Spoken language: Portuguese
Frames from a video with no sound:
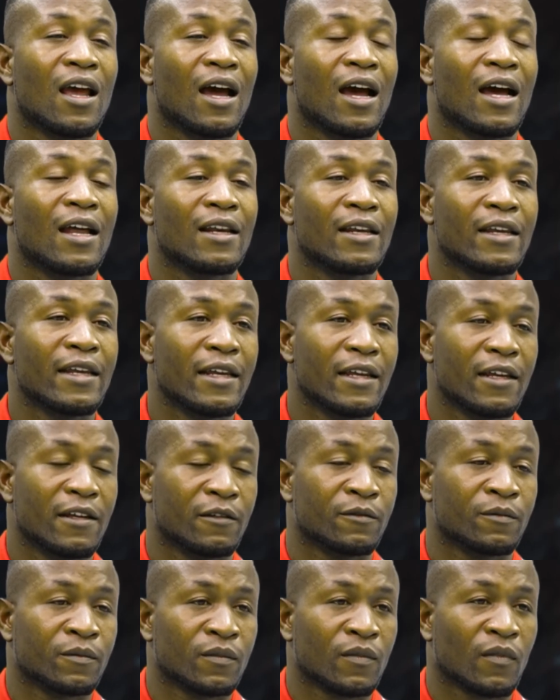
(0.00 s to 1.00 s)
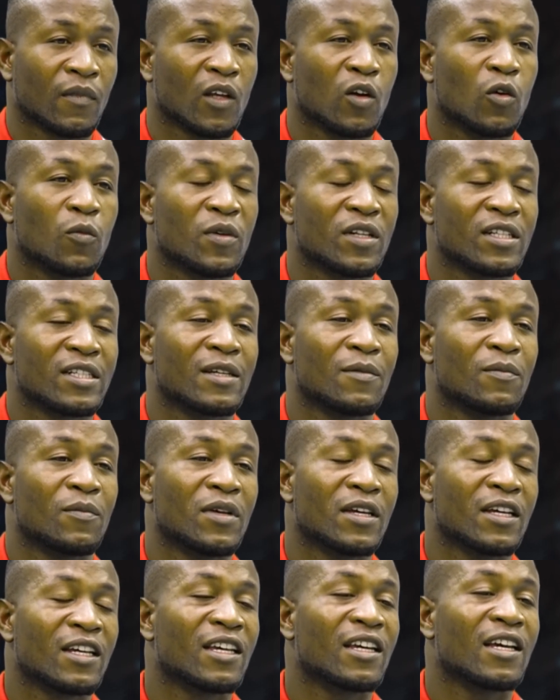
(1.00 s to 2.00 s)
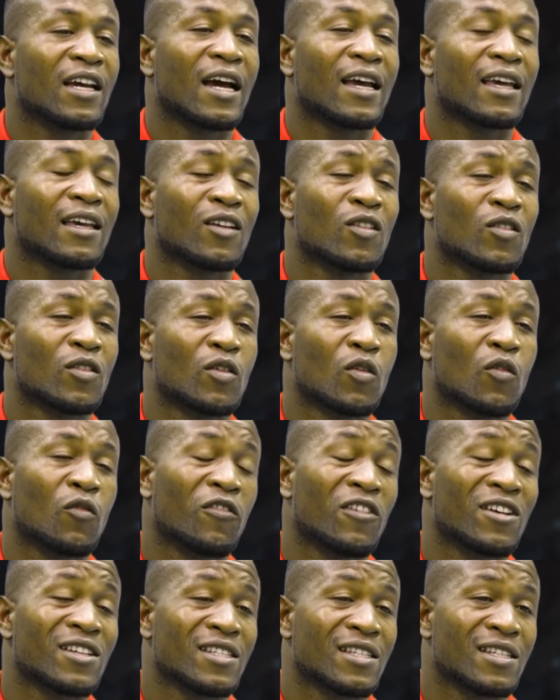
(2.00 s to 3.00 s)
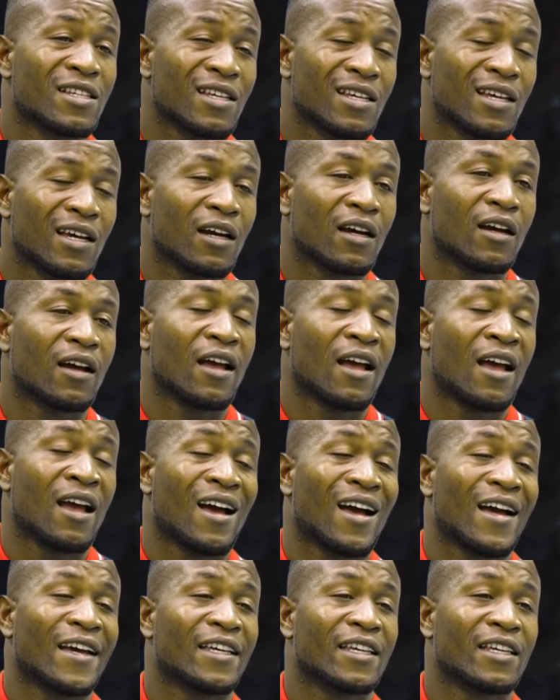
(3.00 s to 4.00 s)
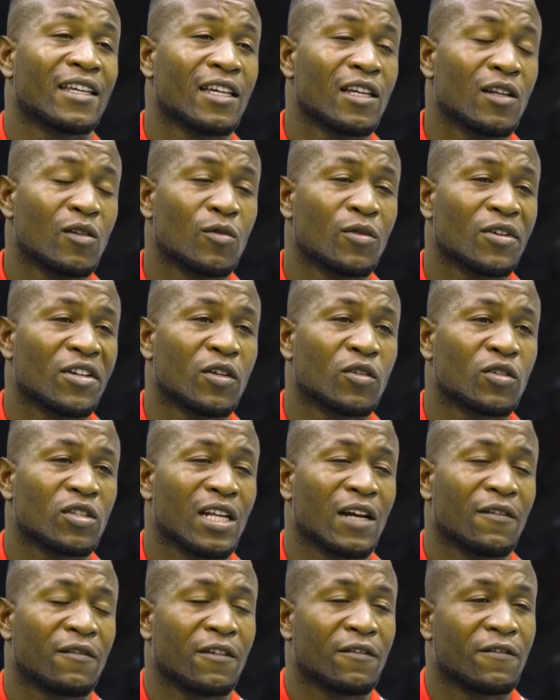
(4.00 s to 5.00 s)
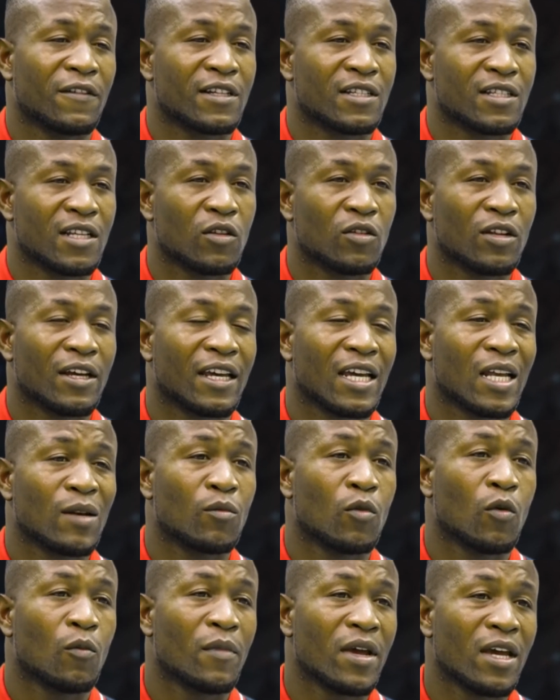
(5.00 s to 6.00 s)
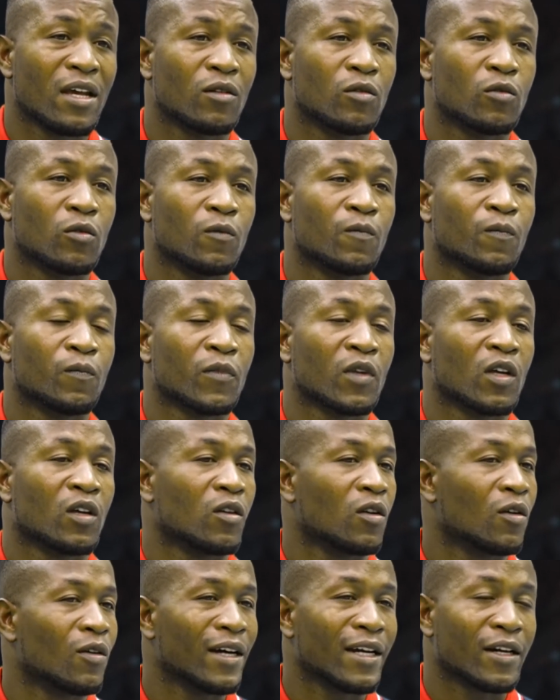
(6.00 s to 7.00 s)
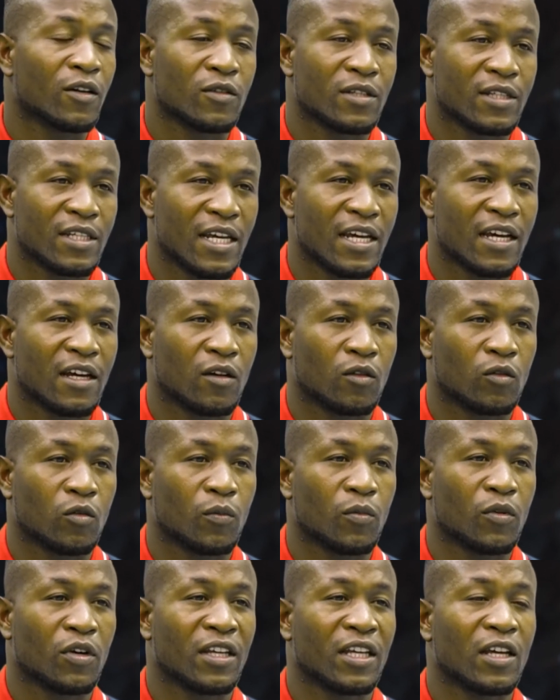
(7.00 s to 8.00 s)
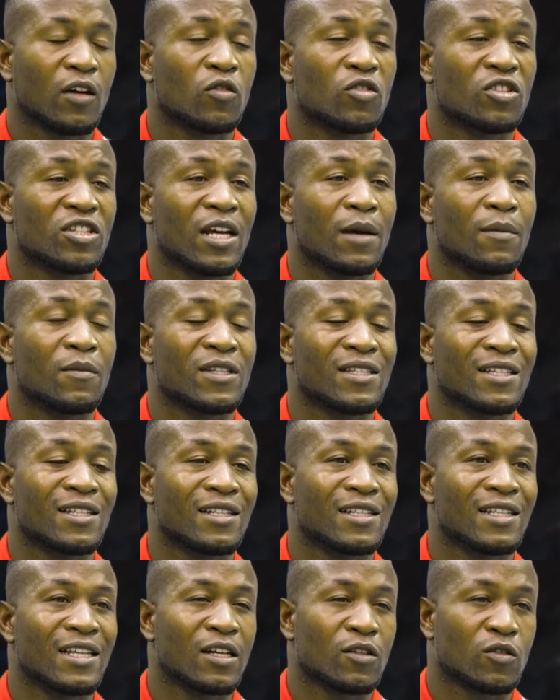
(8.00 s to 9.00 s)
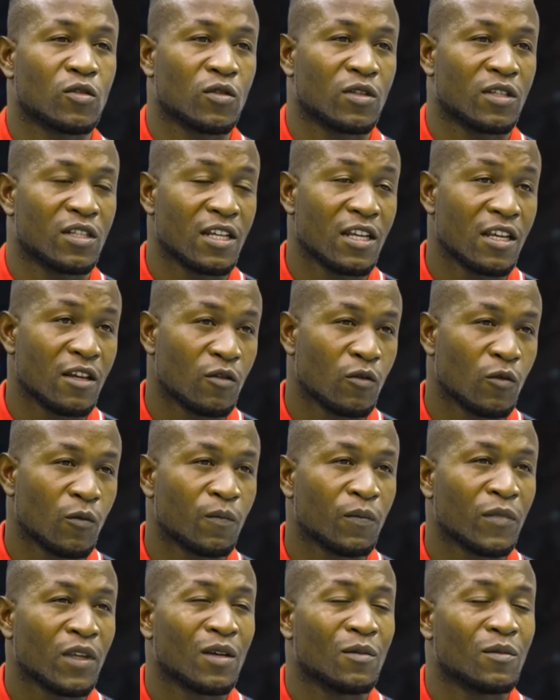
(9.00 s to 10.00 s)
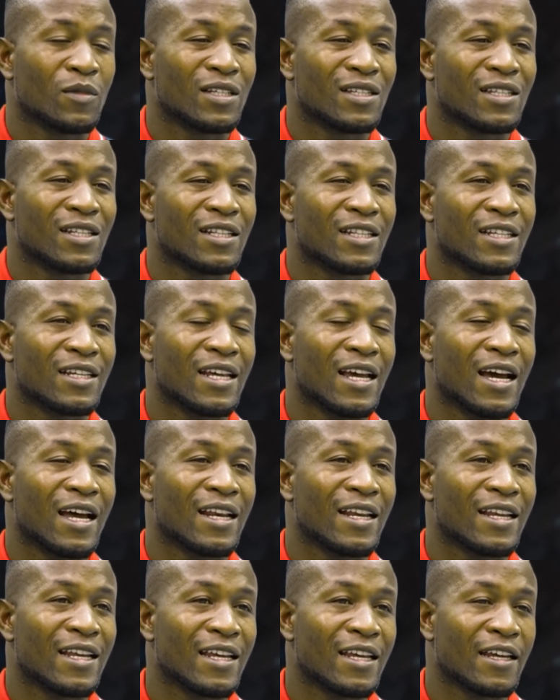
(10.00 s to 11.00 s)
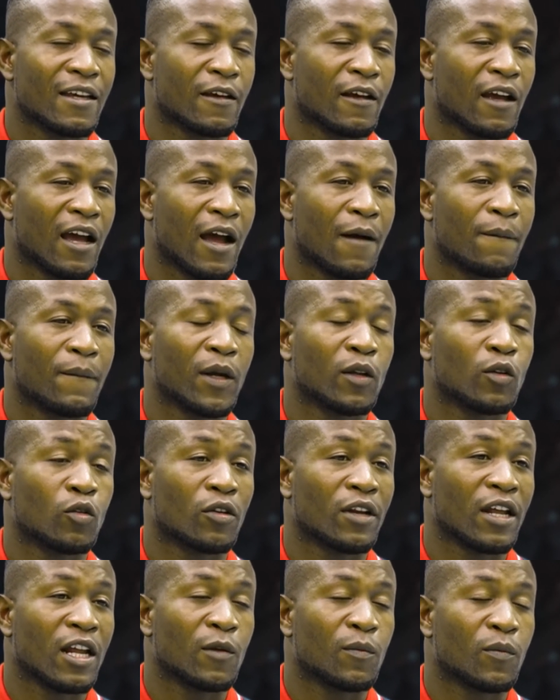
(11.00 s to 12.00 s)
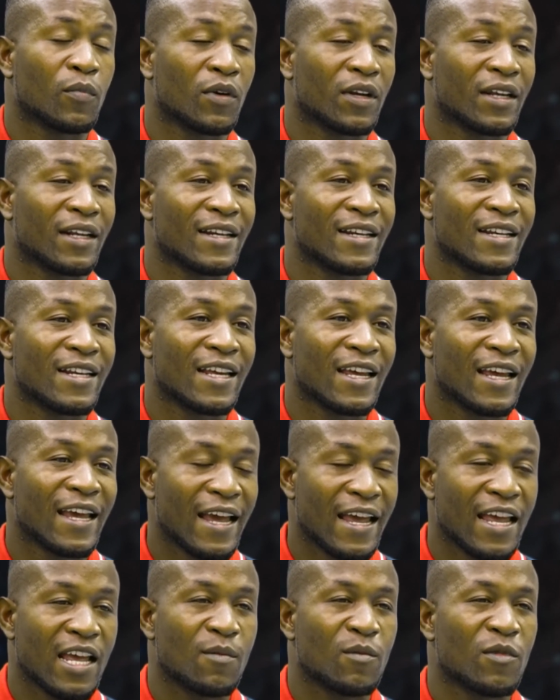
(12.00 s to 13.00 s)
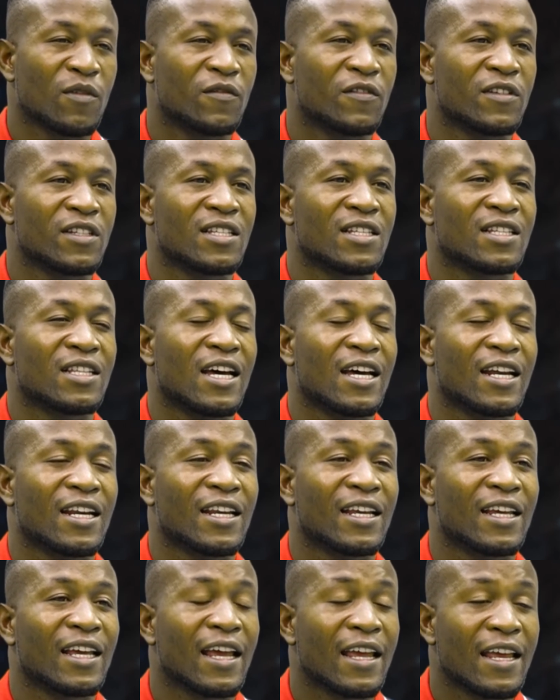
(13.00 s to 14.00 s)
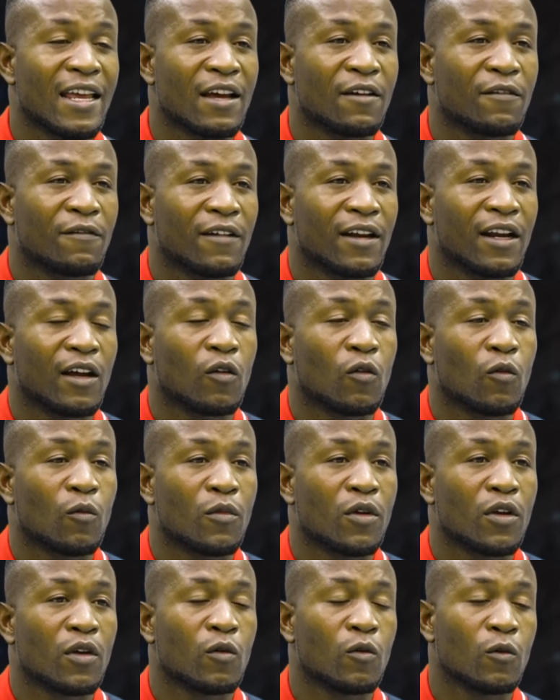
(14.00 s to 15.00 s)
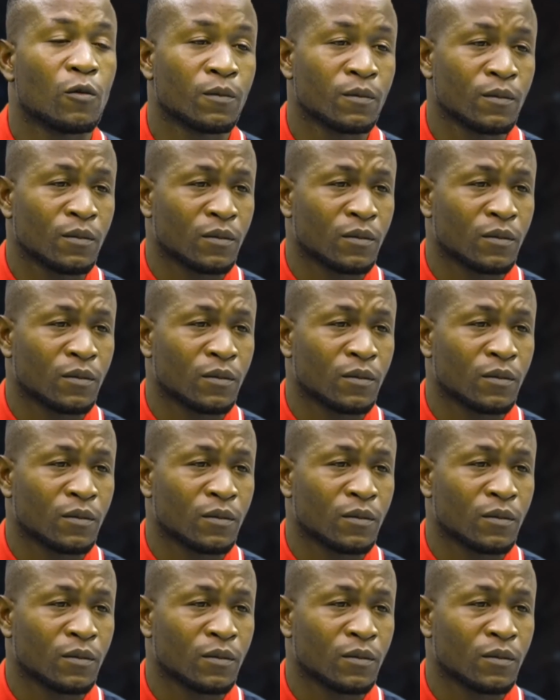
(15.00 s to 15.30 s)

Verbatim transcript: Ali eu percebi que aquilo que eu fazia, aquilo que eu estava fazendo naquele momento, não era o certo, porque eu já me sentia sozinho, me sentia ali abandonado, porque ninguém ia me visitar, ninguém ia falar comigo,